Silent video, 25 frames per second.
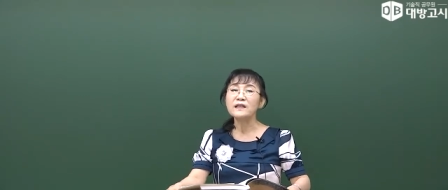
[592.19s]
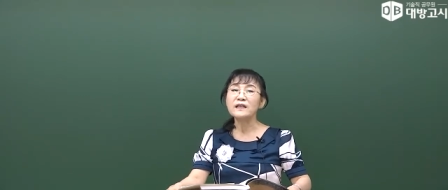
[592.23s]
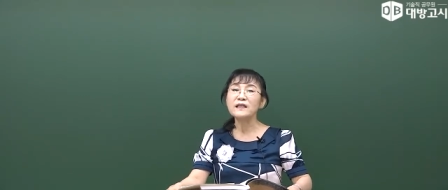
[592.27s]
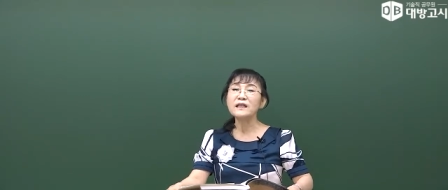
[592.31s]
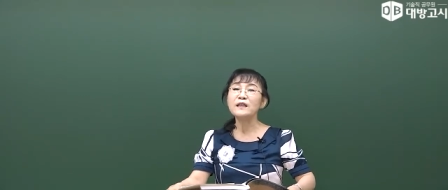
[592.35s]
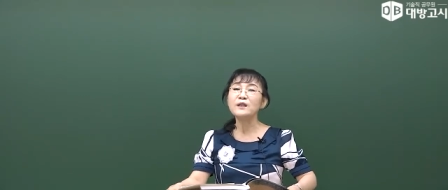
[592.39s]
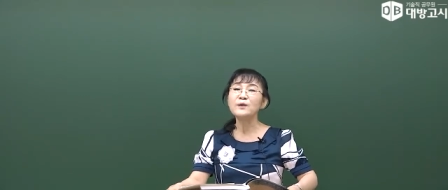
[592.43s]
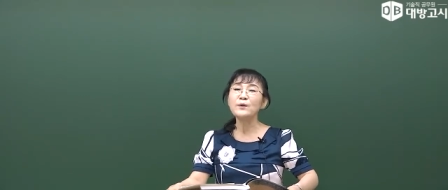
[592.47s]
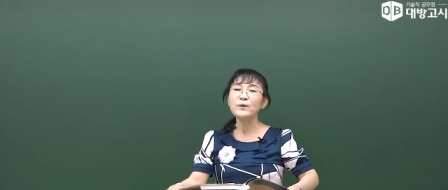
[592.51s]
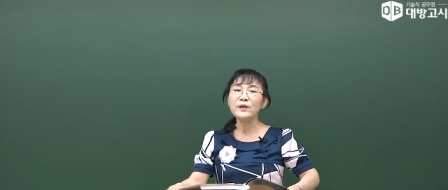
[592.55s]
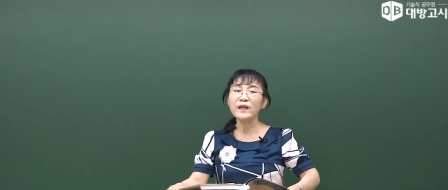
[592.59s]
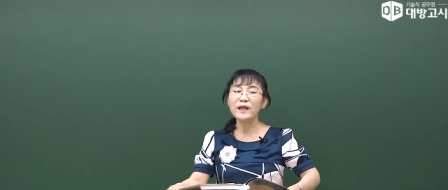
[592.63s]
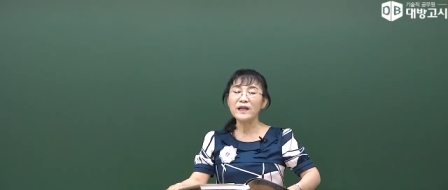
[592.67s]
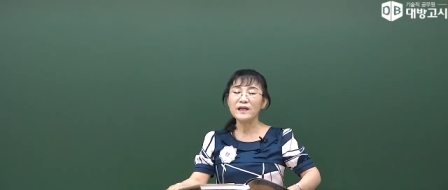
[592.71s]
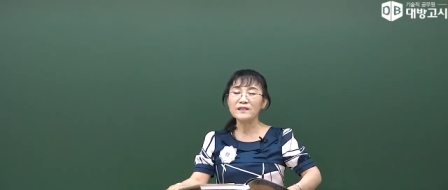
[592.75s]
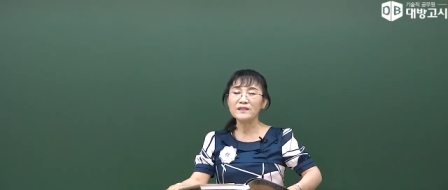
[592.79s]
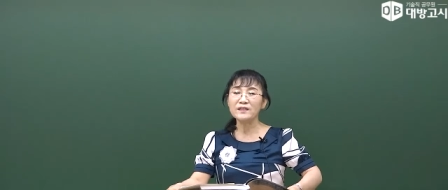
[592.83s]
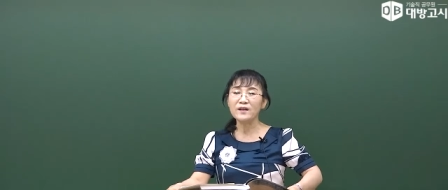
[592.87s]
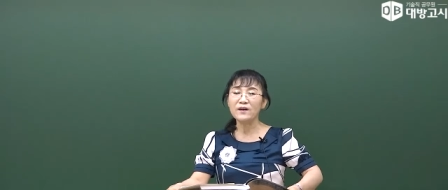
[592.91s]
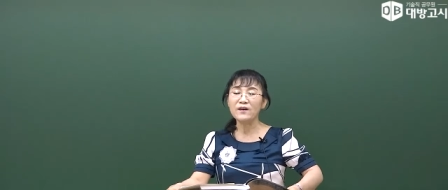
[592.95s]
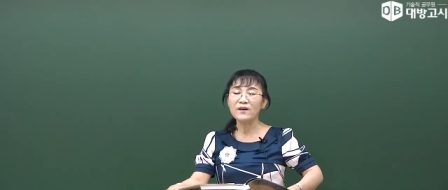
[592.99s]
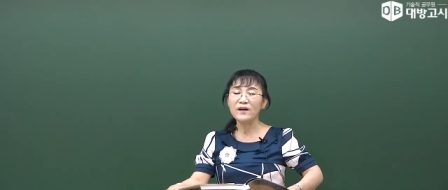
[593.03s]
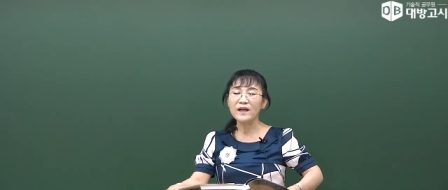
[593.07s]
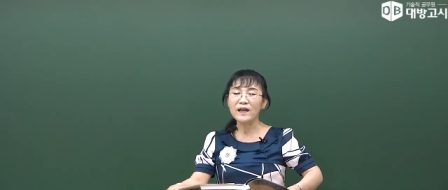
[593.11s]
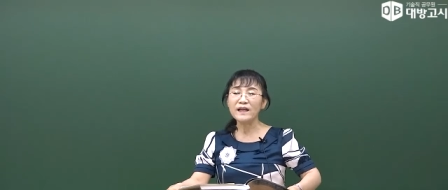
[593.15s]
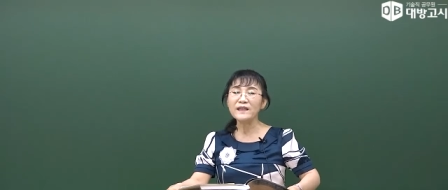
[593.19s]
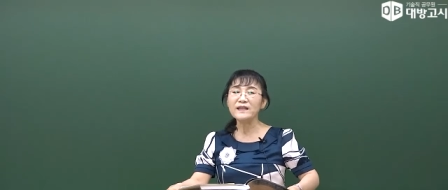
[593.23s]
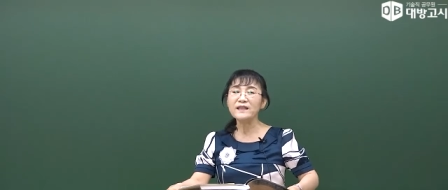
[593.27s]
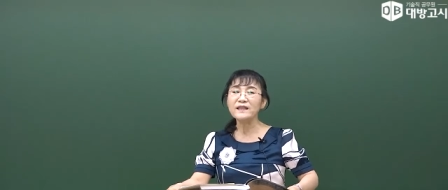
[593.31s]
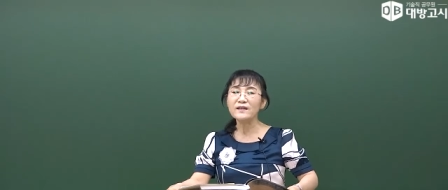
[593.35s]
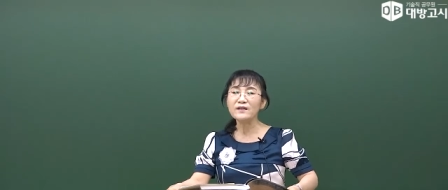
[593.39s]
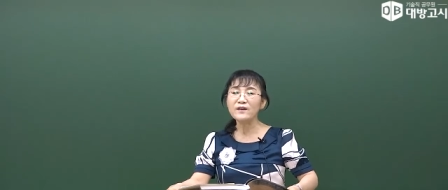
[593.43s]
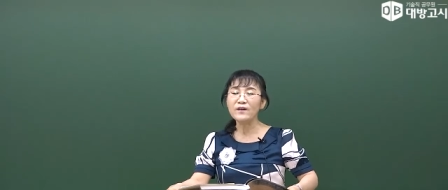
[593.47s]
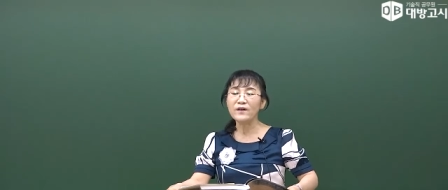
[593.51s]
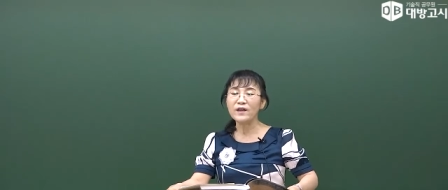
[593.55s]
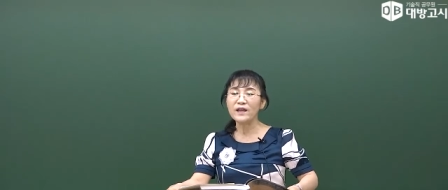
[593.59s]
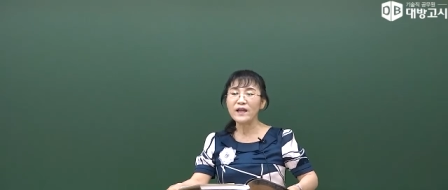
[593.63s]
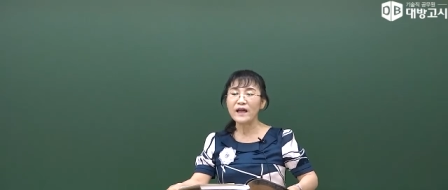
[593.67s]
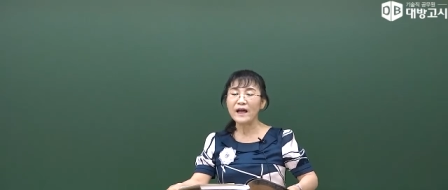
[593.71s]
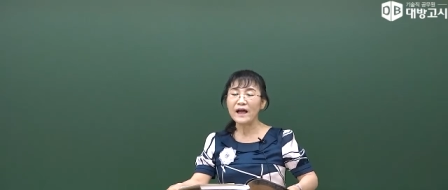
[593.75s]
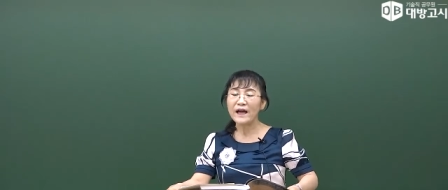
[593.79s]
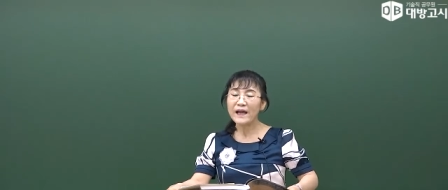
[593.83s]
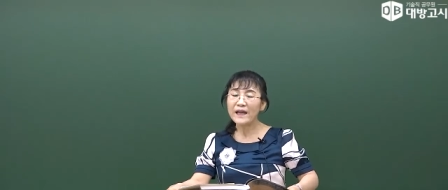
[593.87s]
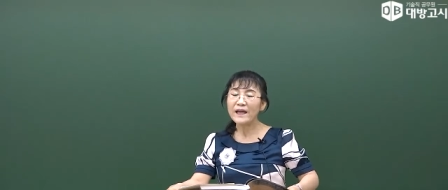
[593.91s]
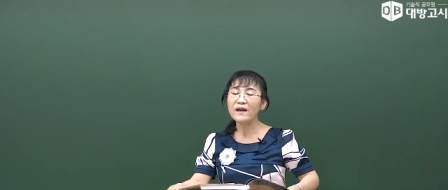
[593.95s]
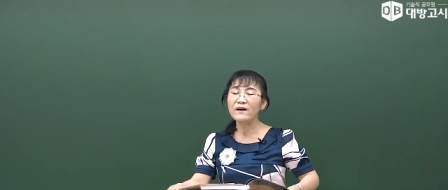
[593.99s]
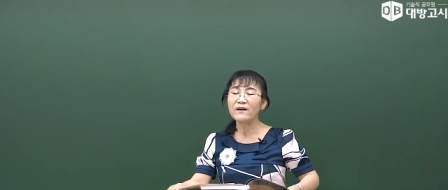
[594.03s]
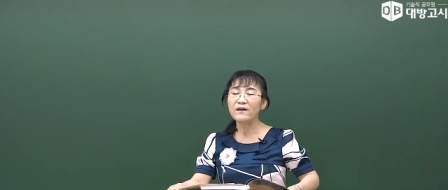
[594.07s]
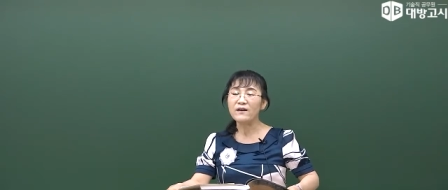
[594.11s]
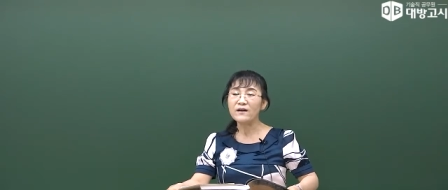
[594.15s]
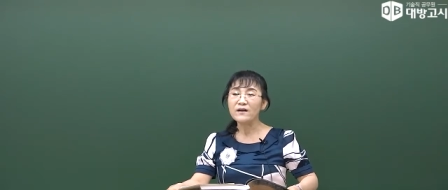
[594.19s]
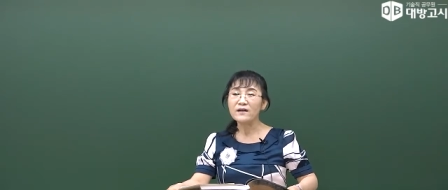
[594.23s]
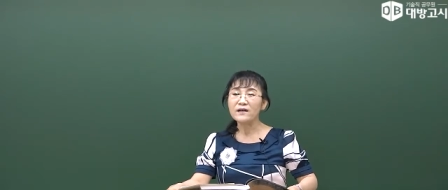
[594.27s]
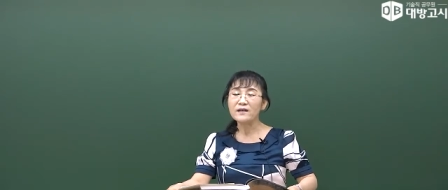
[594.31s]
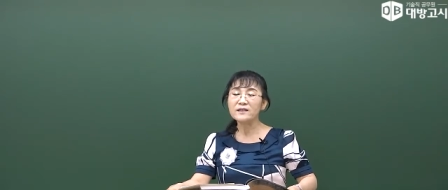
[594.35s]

이론에서 했던 거예요. 해요.